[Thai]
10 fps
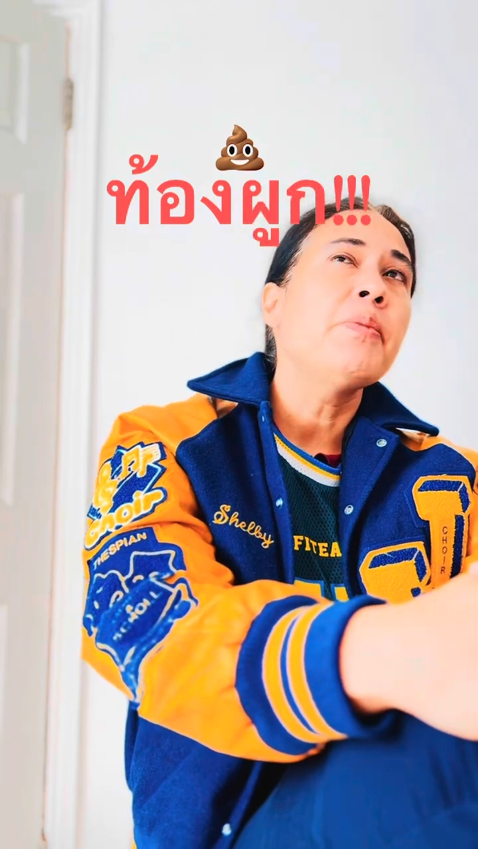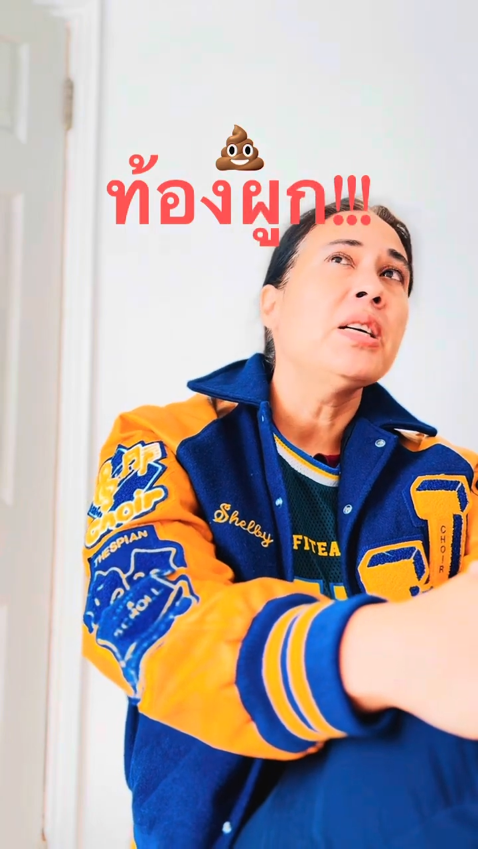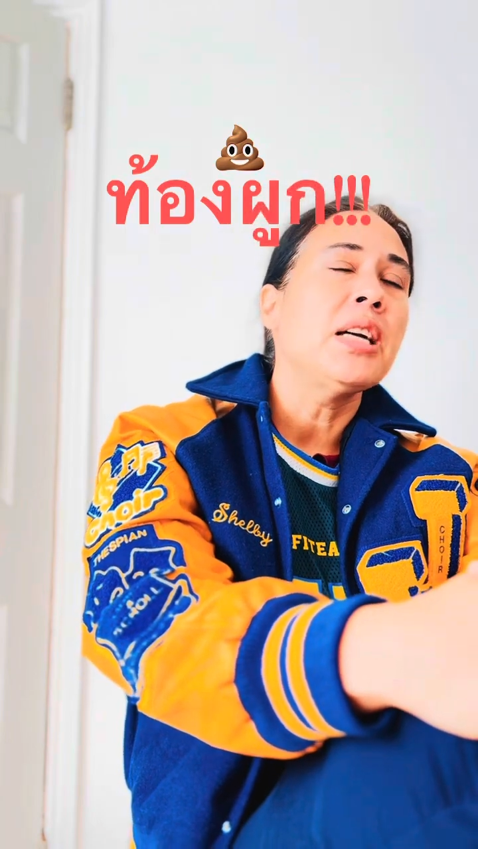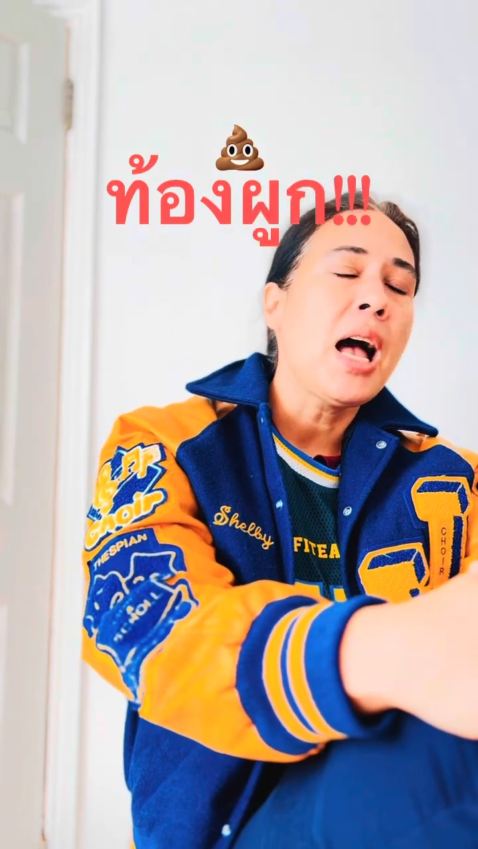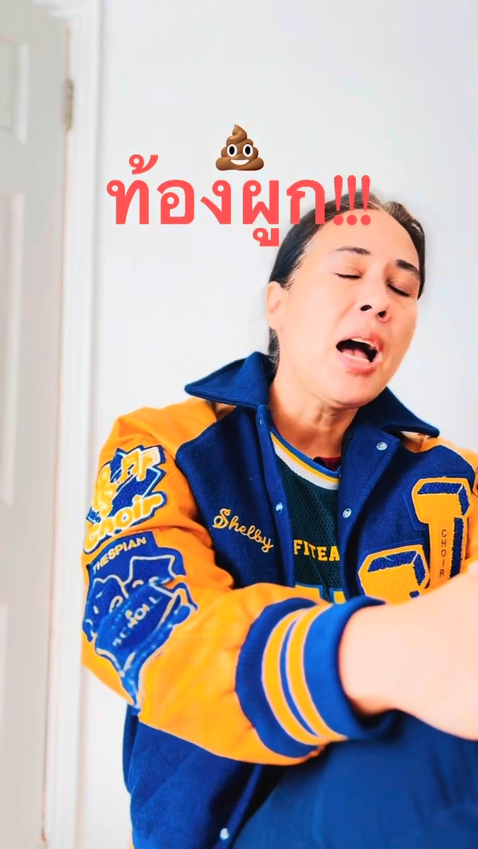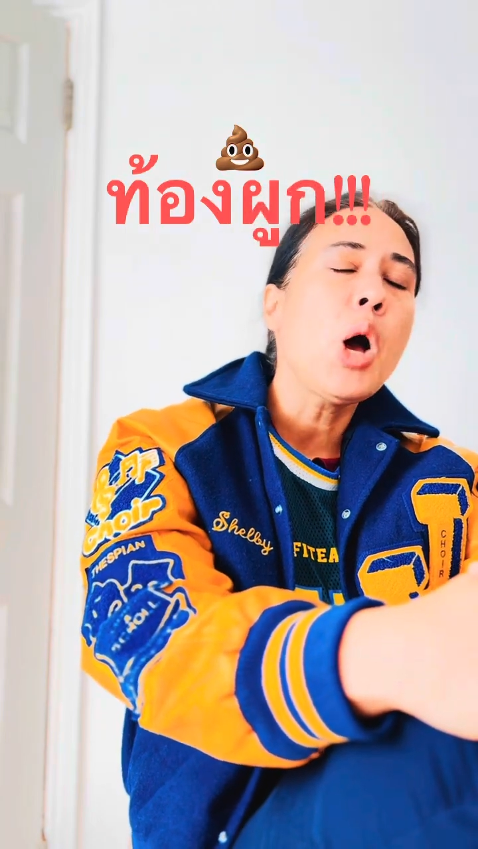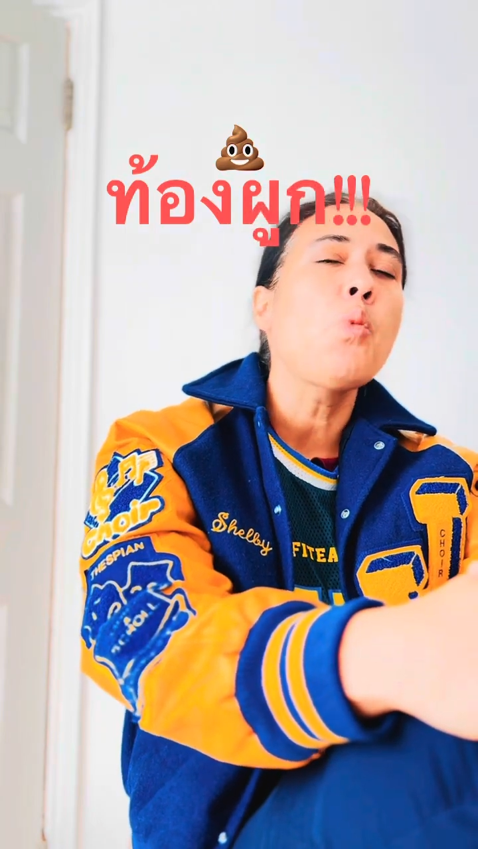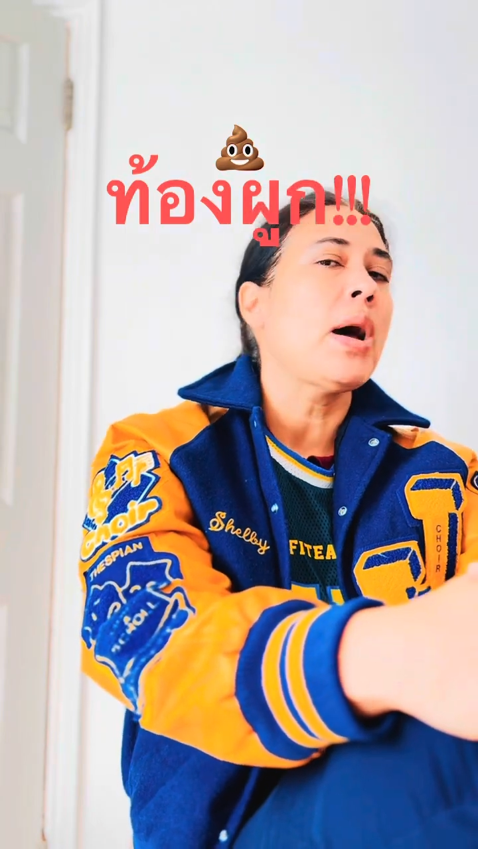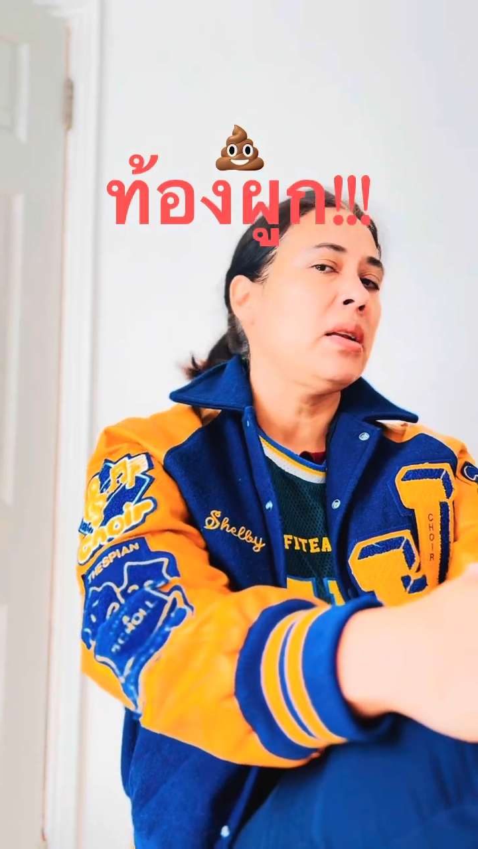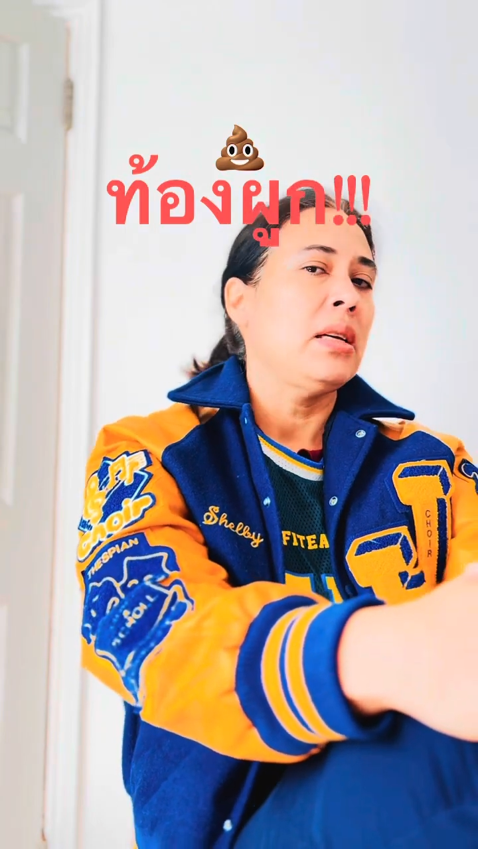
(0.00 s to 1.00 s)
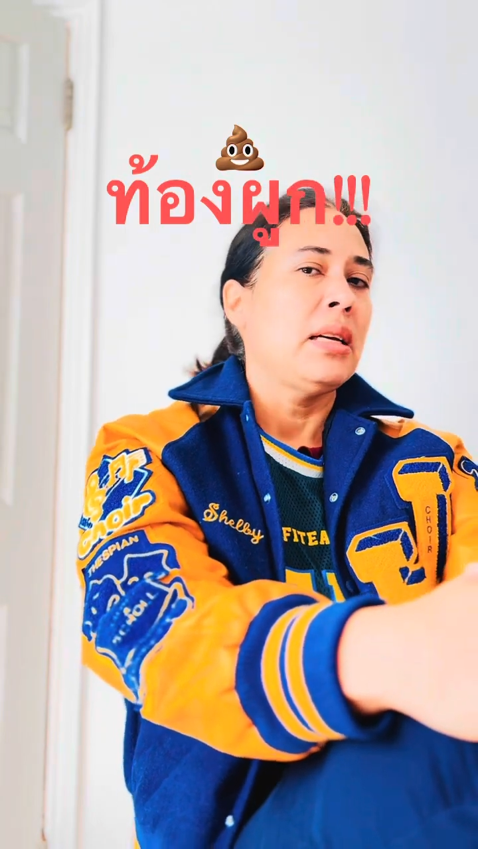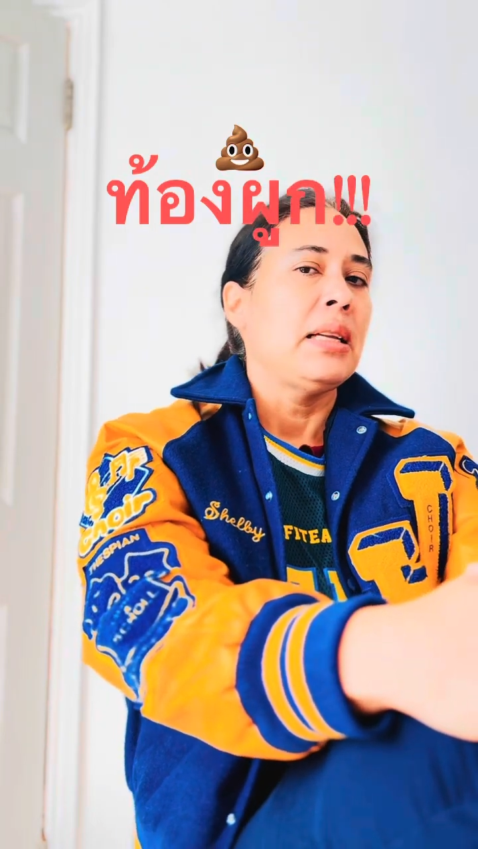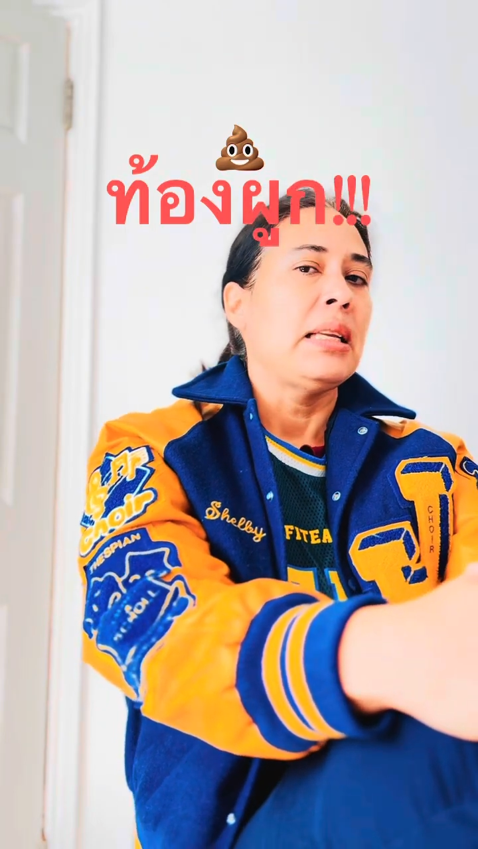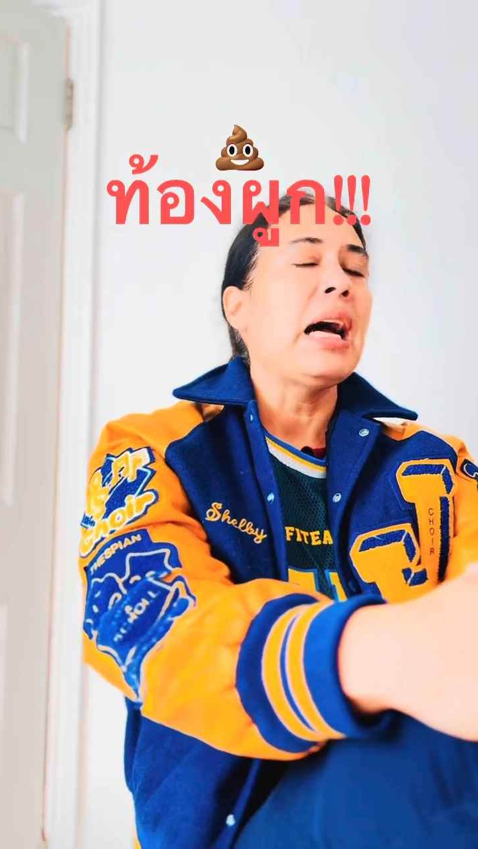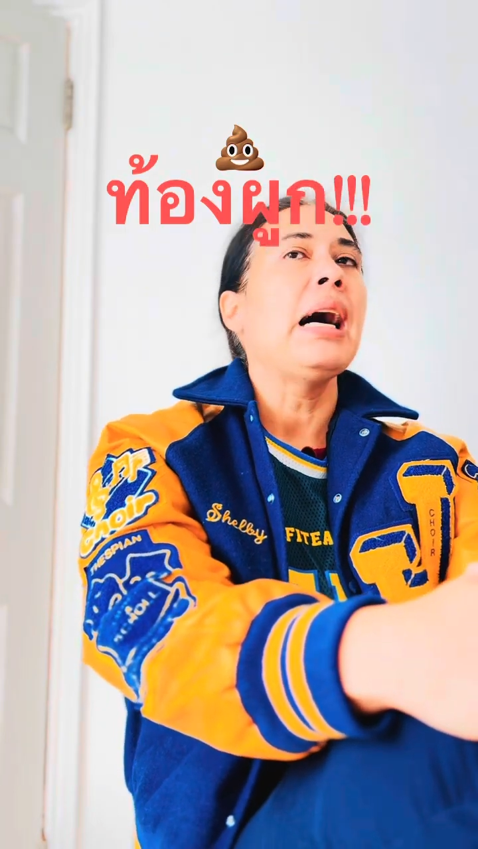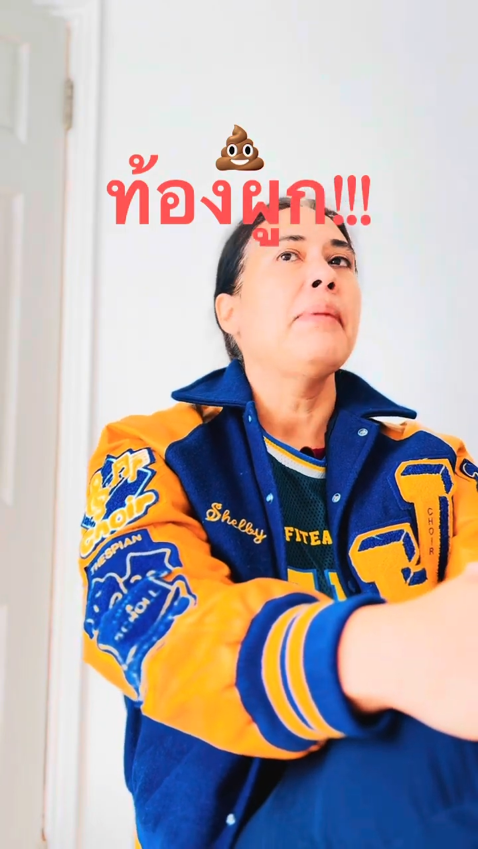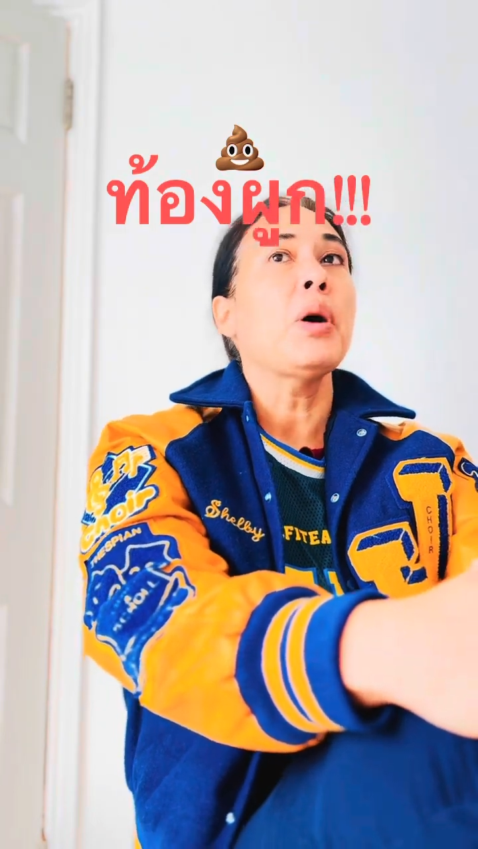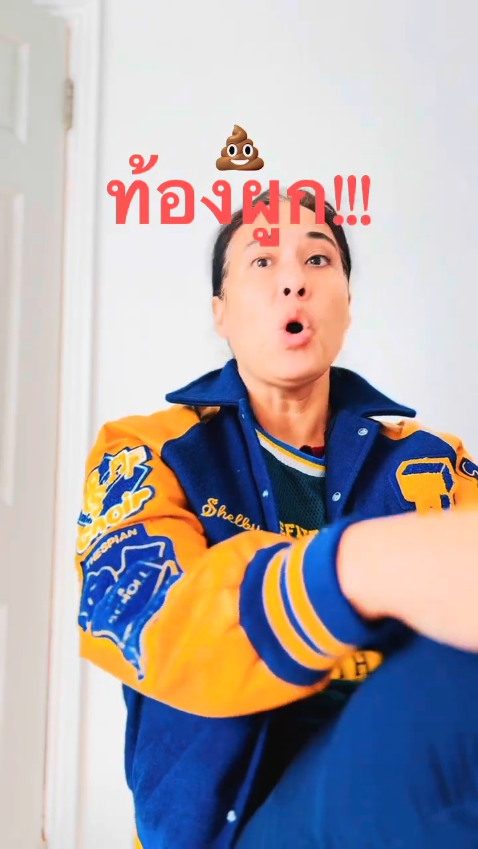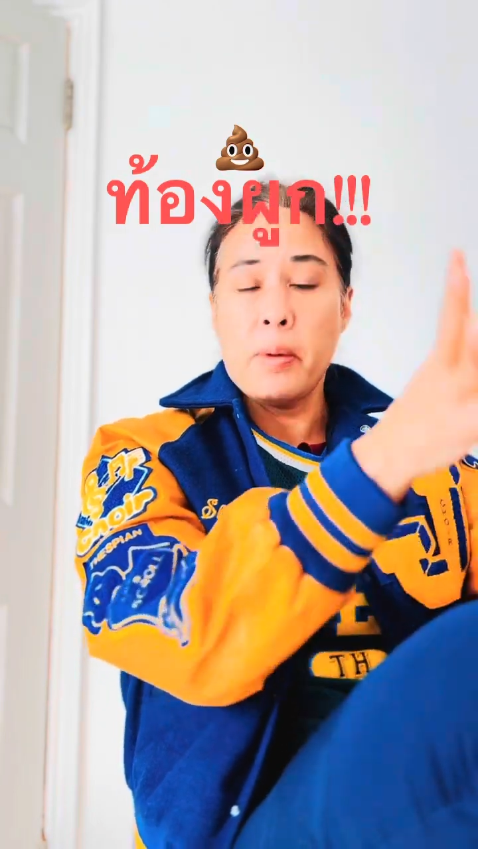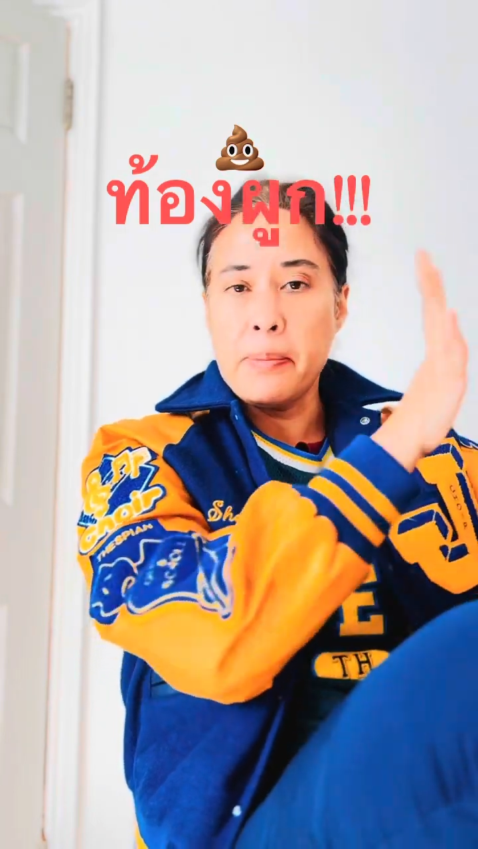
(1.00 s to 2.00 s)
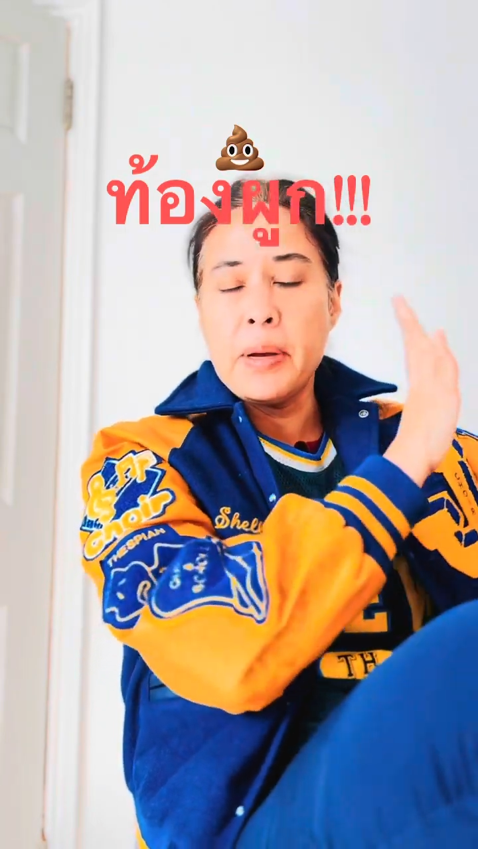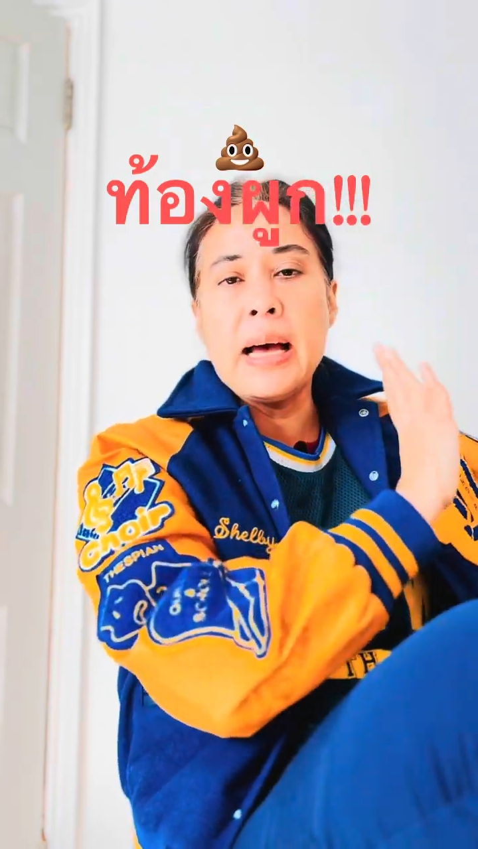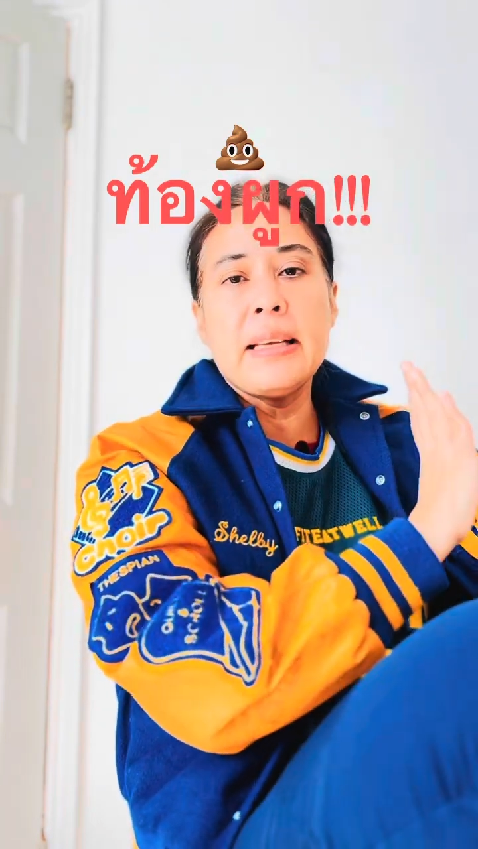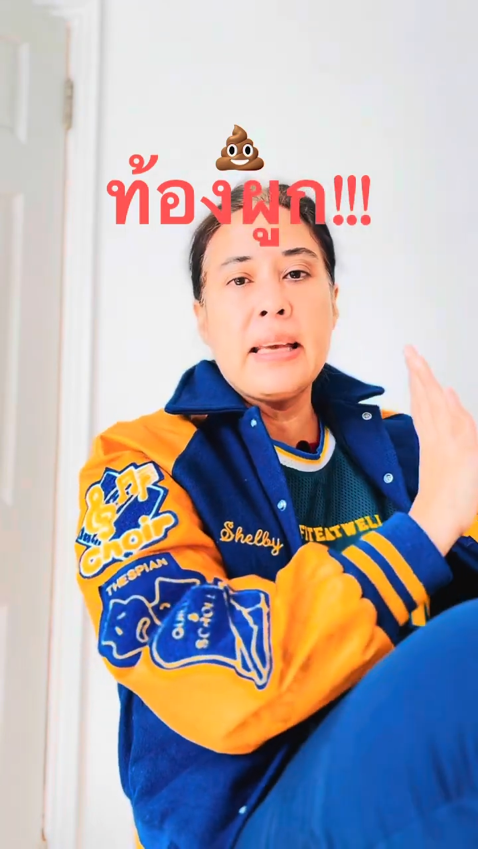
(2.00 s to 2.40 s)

3-5 วันนะคะประกอบกับการ